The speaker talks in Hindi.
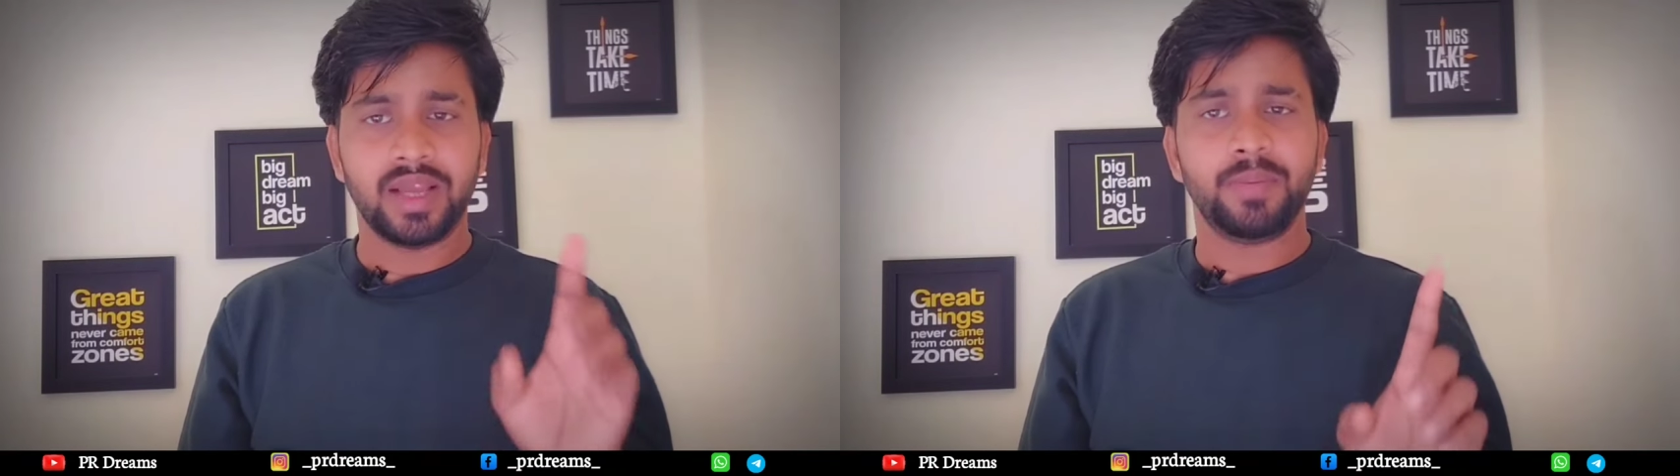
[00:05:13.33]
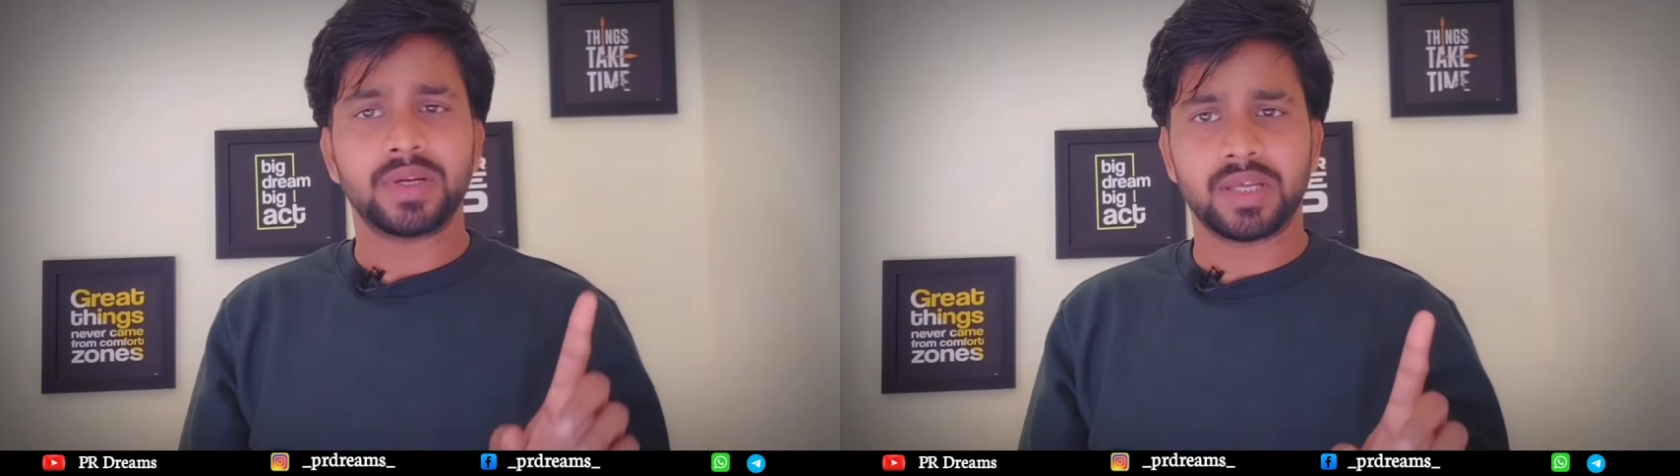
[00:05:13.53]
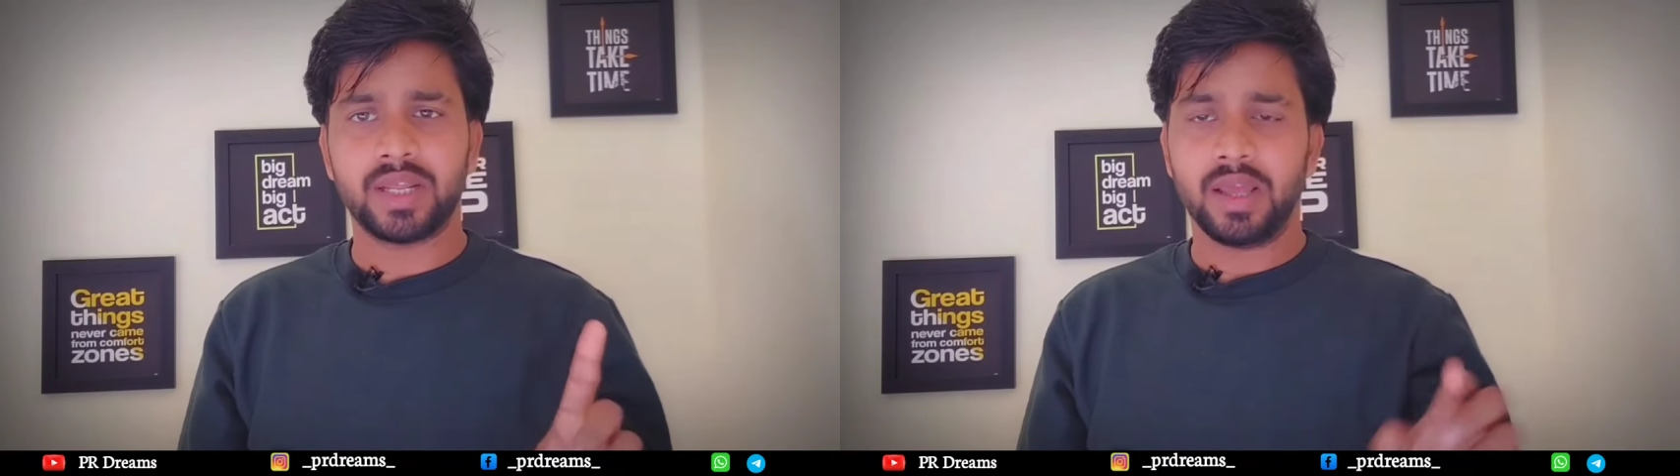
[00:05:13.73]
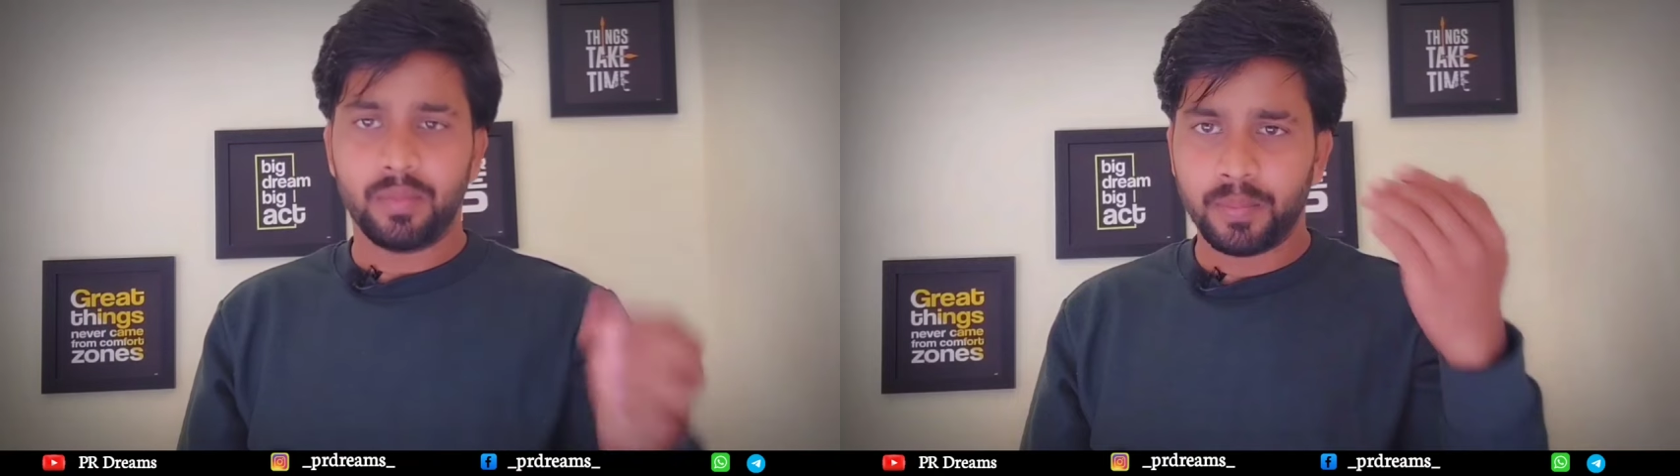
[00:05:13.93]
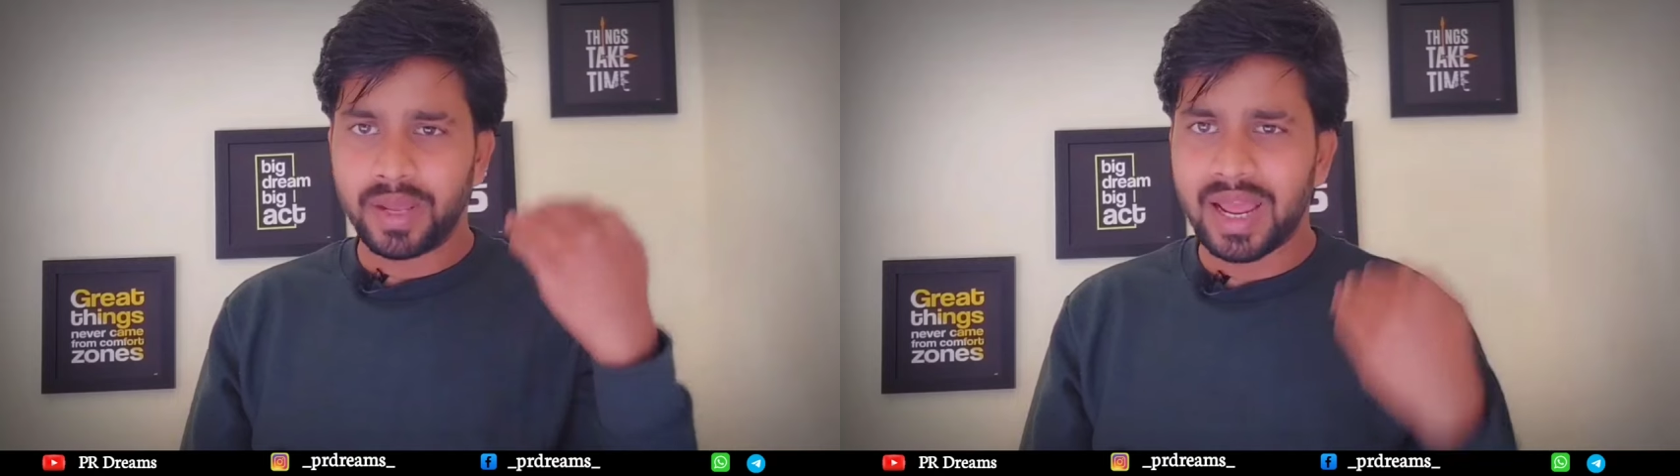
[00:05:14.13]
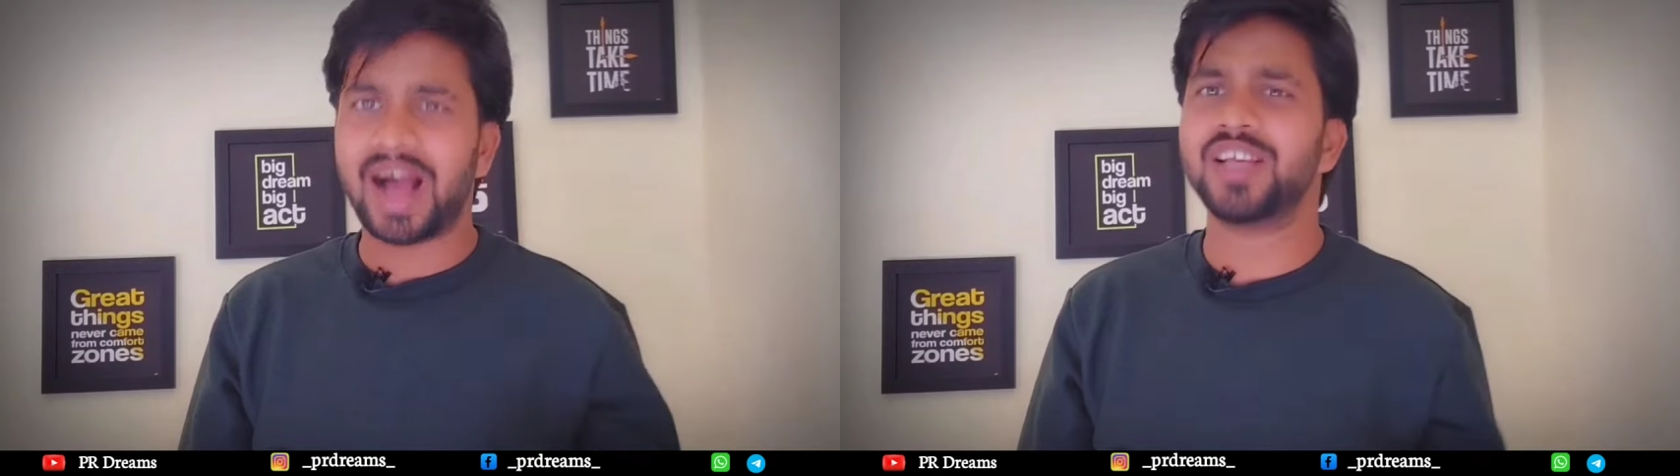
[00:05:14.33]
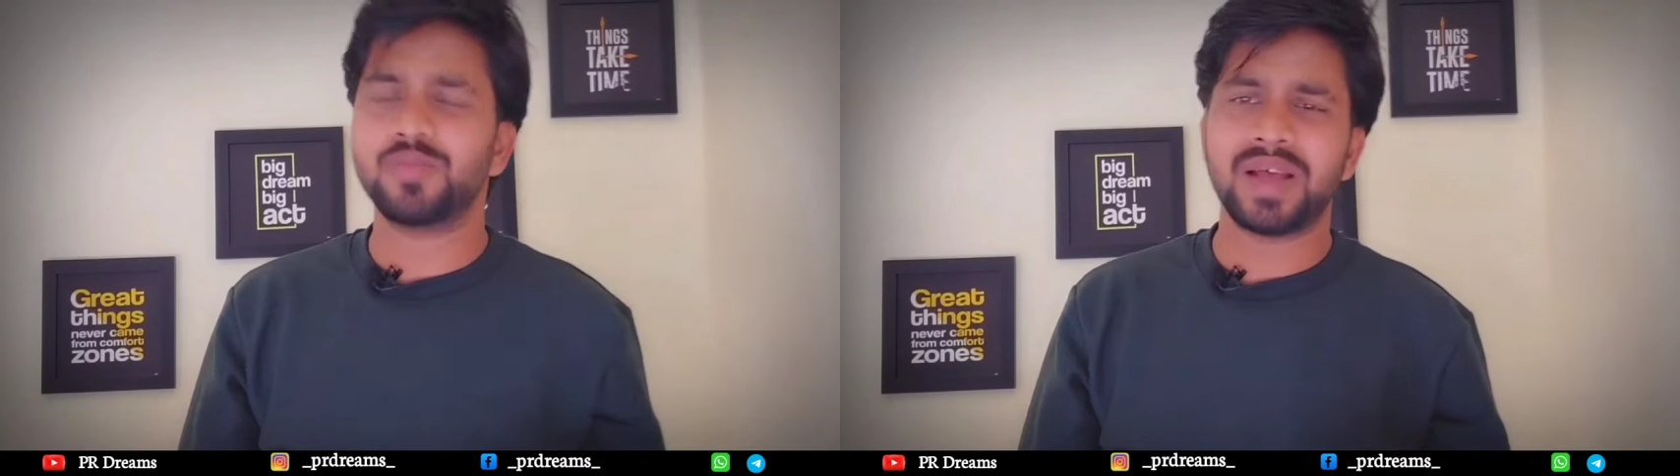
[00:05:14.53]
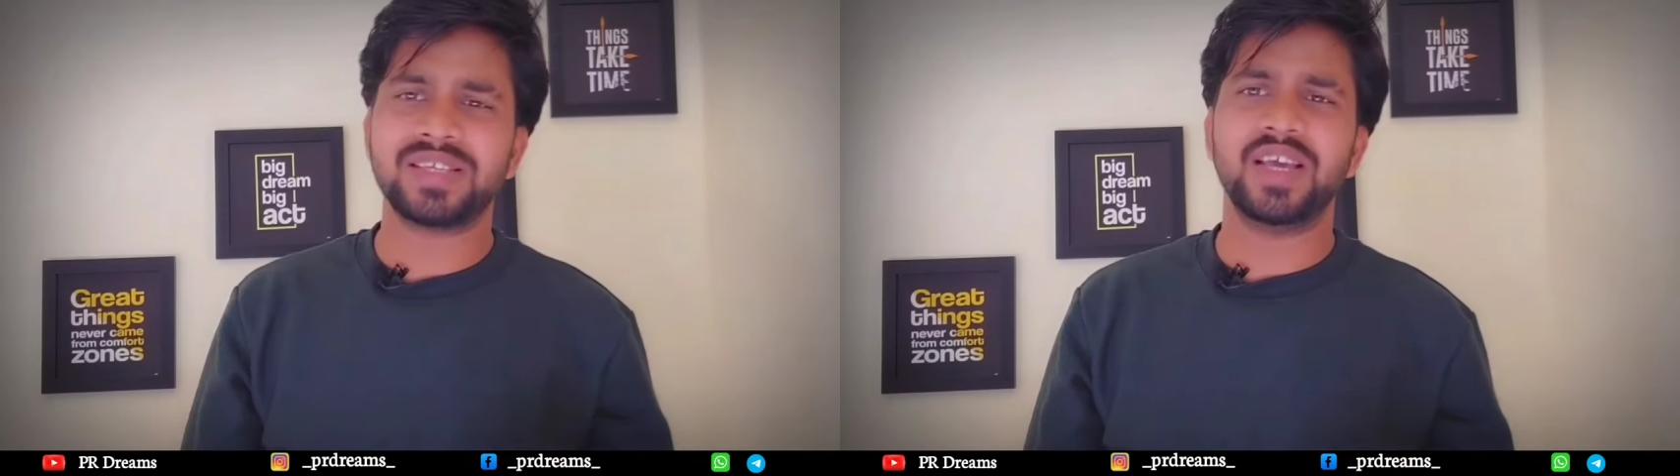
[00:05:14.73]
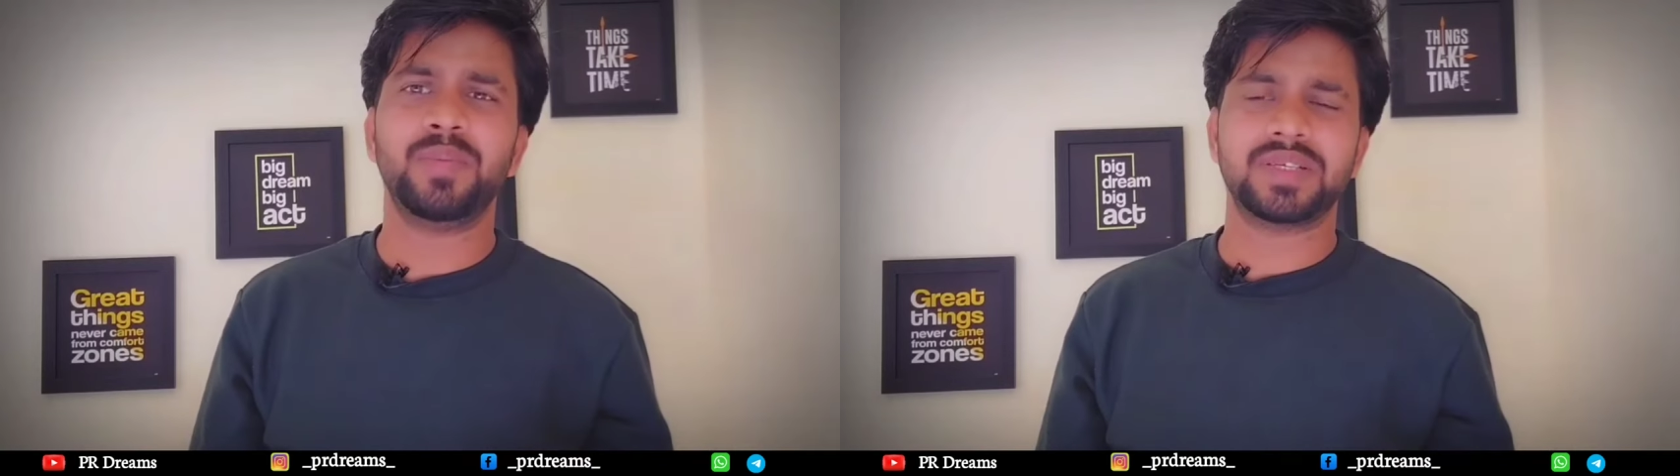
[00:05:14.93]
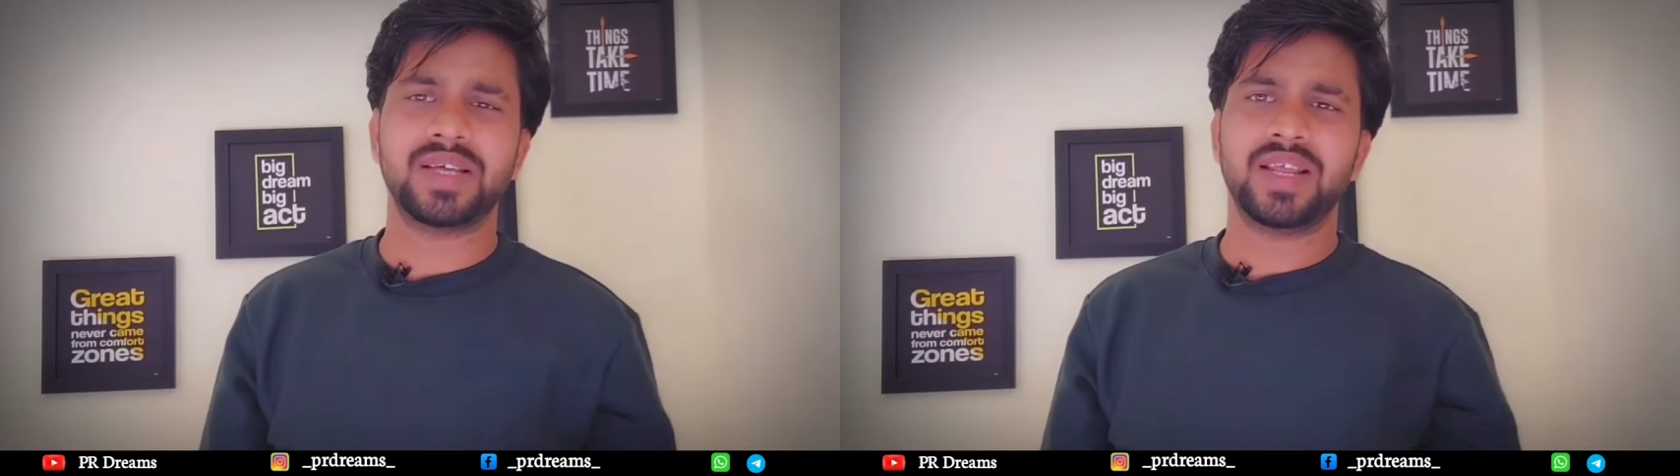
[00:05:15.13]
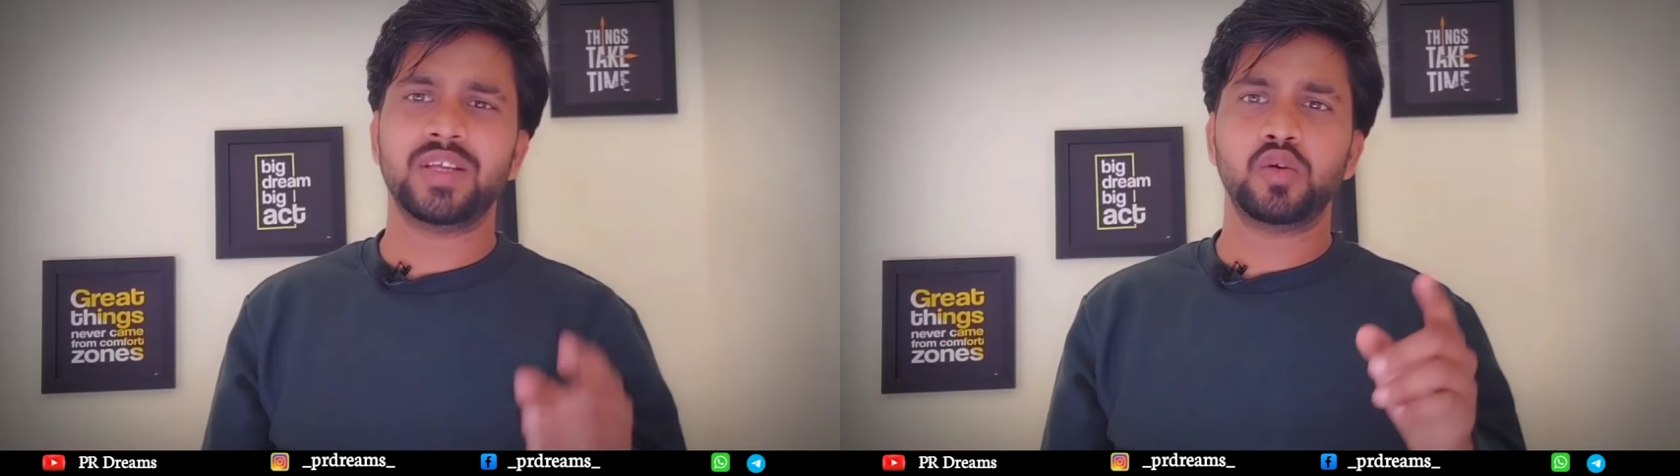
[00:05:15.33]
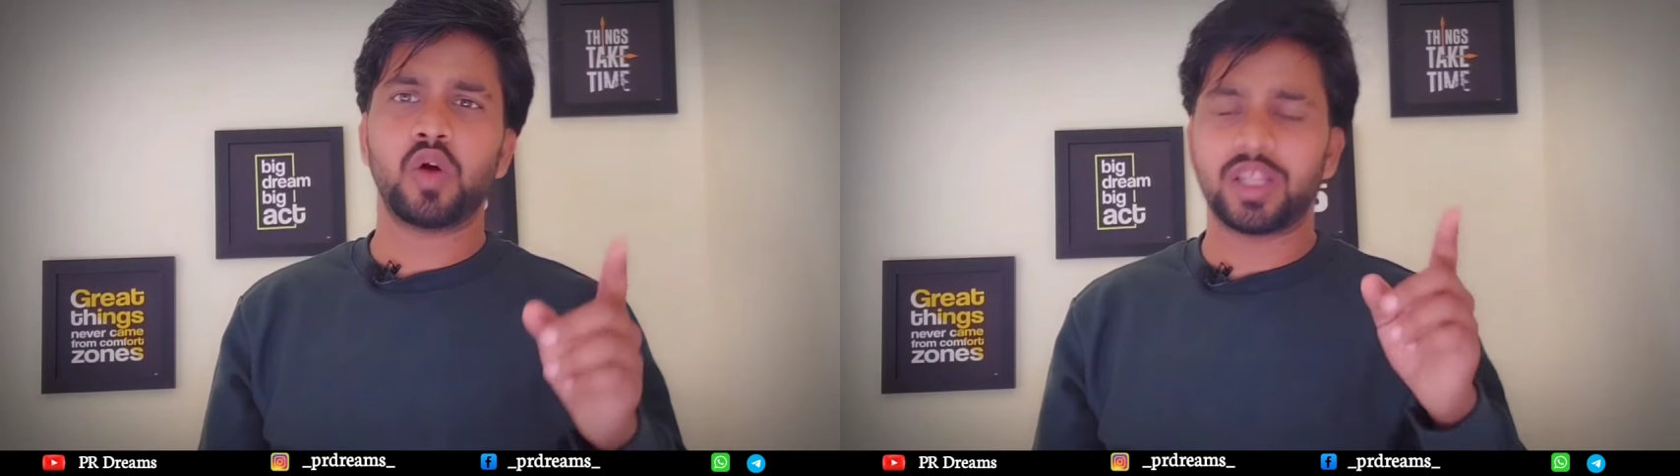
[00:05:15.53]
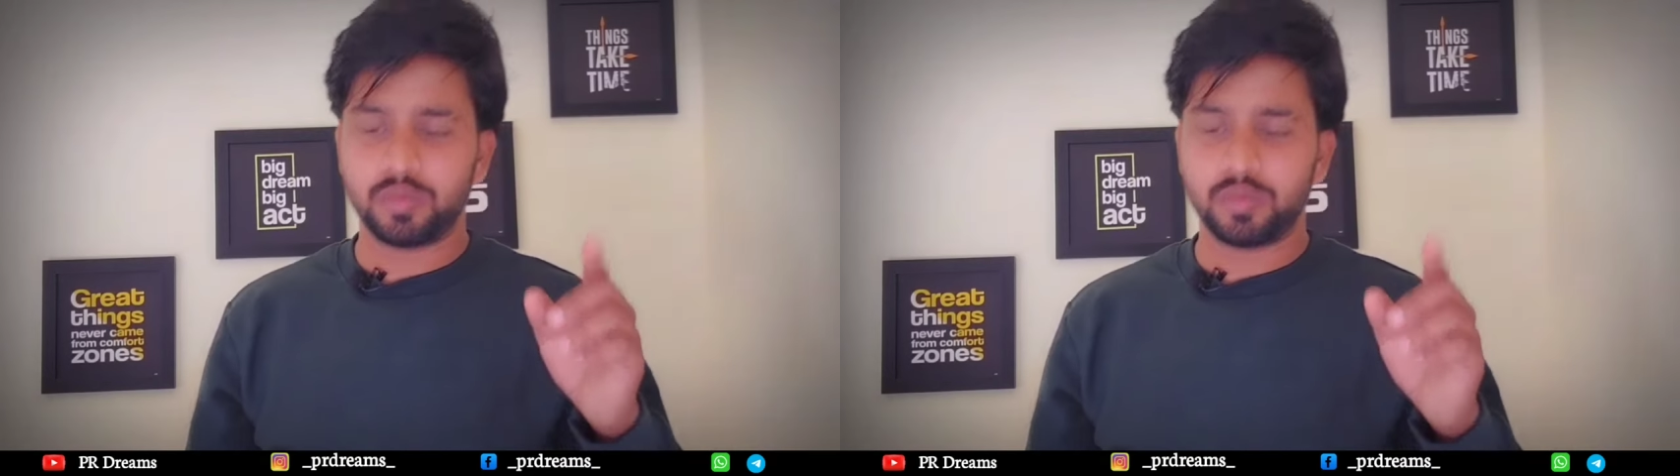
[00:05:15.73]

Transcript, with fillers: कई पर्सन है मेरे आसपास कई पर्सन है जो